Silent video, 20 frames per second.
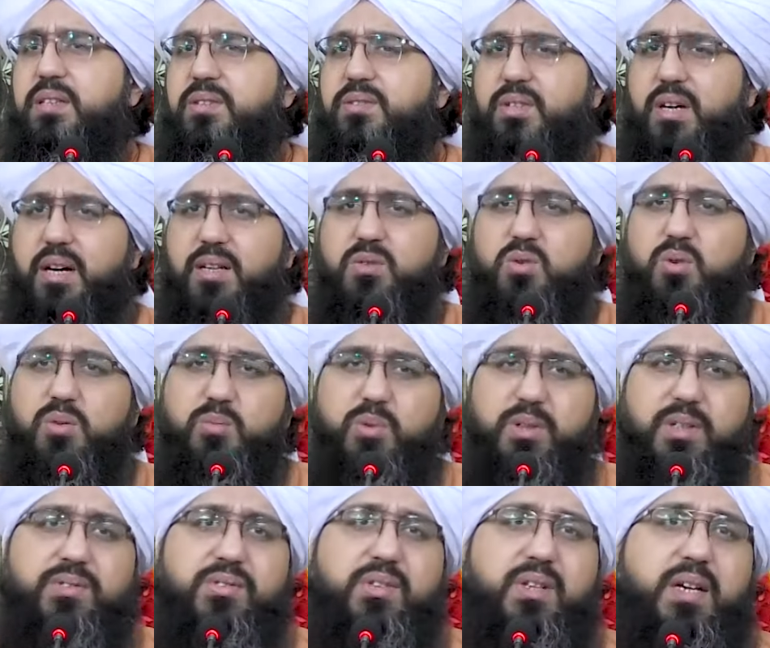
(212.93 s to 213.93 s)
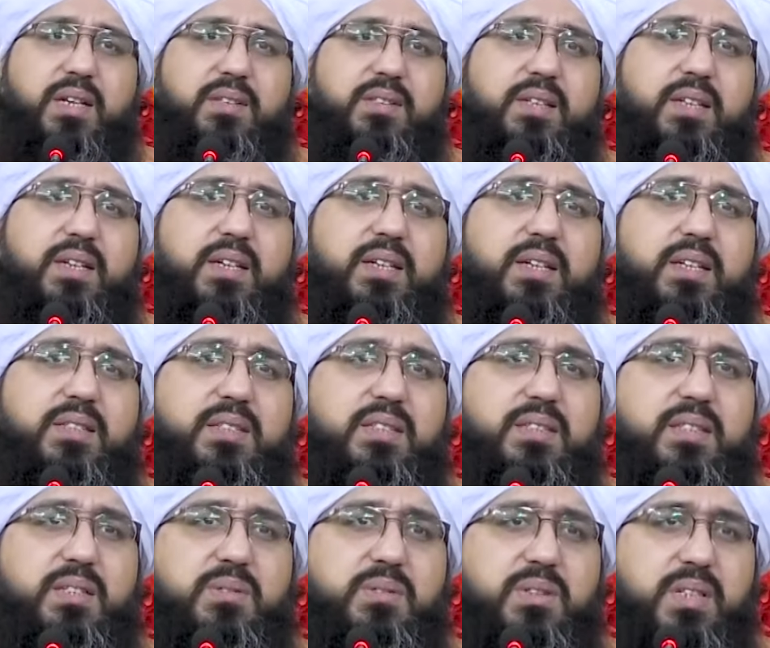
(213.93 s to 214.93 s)
इंसान को मैसर आते हैं कि
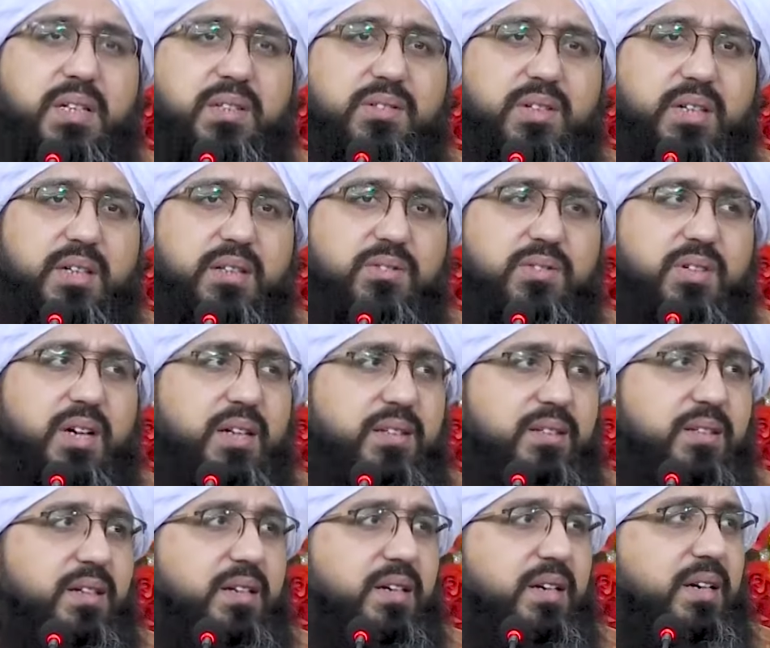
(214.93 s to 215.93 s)
जिनकी वजह से इंसान